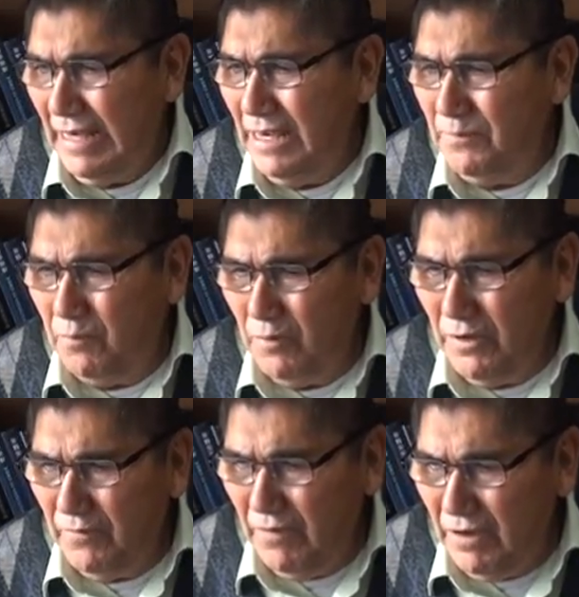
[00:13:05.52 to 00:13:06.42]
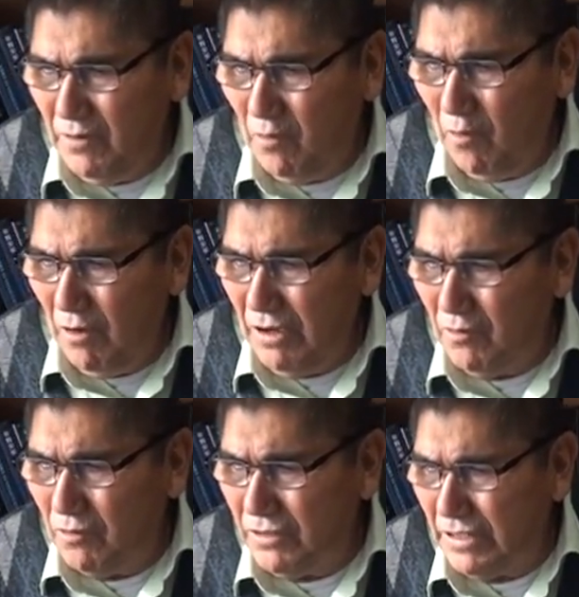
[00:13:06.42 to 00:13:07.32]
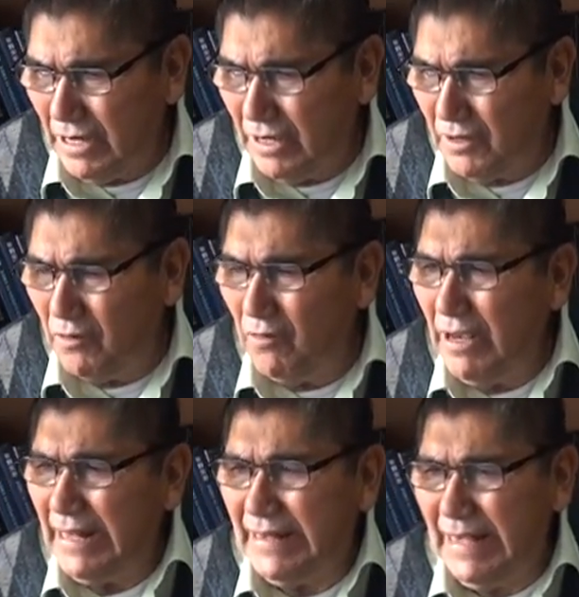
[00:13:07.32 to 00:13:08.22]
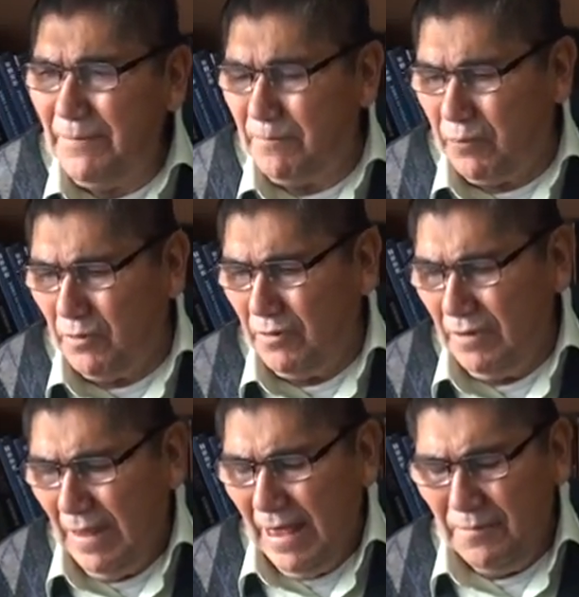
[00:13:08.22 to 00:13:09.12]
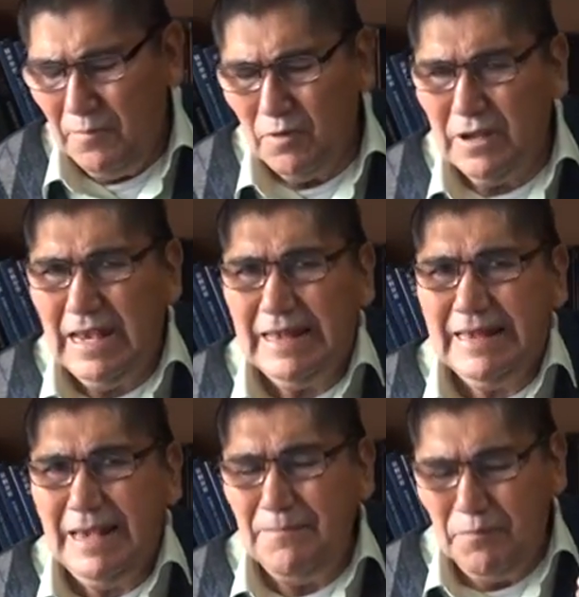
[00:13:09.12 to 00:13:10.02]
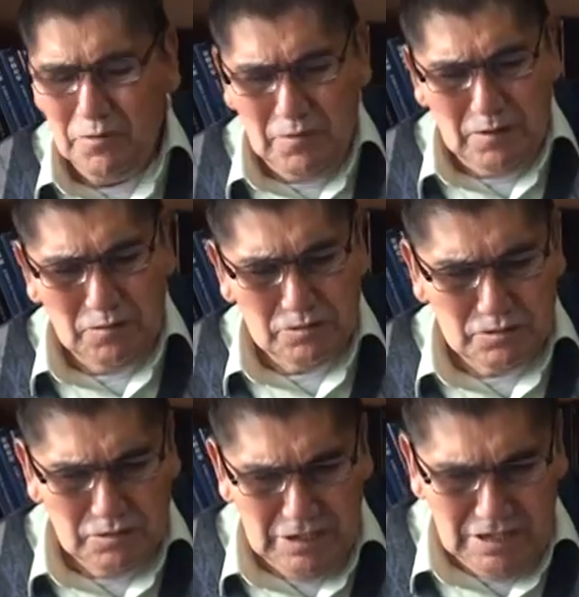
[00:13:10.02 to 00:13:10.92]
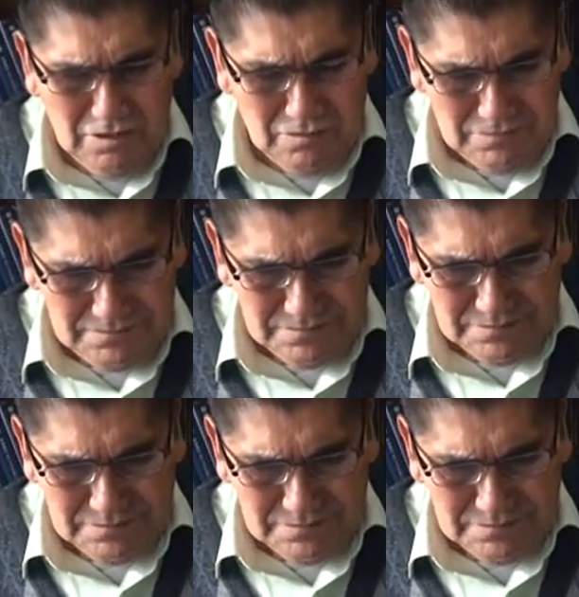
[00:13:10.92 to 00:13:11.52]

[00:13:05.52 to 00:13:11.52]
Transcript: y purificó y consagró el templo, porque el templo fue construido